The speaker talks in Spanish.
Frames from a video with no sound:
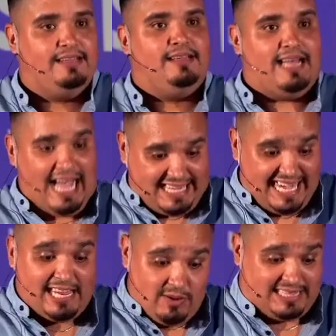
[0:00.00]
aquí,
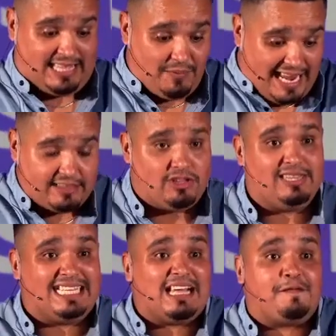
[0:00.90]
nos está hablando de
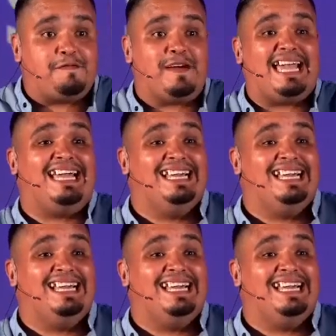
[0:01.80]
esa fe